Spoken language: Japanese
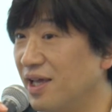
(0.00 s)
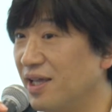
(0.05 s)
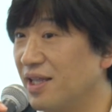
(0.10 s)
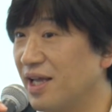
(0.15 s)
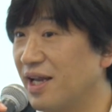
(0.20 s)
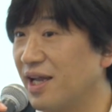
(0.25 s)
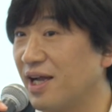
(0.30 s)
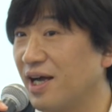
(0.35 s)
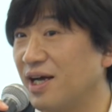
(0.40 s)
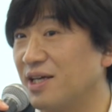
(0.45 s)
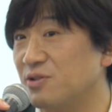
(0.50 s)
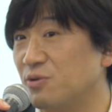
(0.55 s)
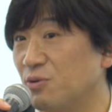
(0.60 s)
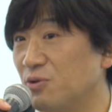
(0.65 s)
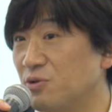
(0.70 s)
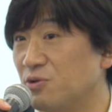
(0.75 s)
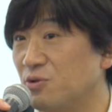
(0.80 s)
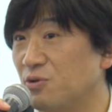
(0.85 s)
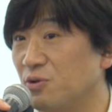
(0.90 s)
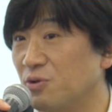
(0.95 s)
えー、誰かが
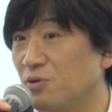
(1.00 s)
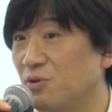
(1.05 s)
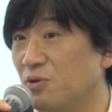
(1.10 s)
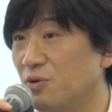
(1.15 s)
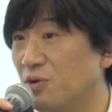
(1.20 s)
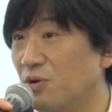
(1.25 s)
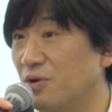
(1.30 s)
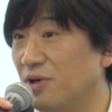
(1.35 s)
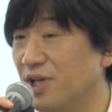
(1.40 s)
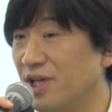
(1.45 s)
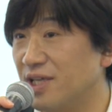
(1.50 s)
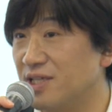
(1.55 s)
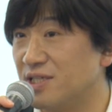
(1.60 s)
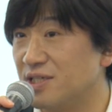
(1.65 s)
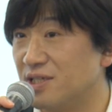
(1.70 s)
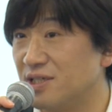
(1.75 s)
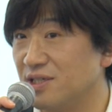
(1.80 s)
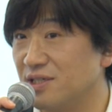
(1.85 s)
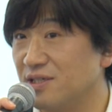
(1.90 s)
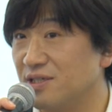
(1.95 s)
その商標を、
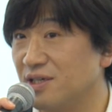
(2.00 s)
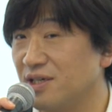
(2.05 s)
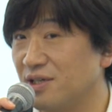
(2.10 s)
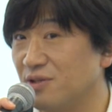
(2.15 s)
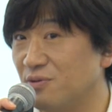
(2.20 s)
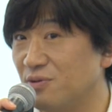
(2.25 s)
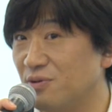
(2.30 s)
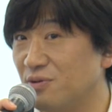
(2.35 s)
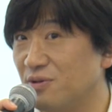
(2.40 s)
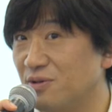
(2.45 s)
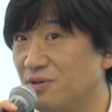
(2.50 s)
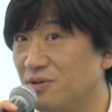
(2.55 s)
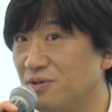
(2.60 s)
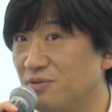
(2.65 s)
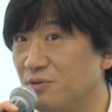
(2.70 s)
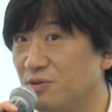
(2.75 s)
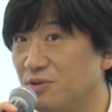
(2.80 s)
えー、しあの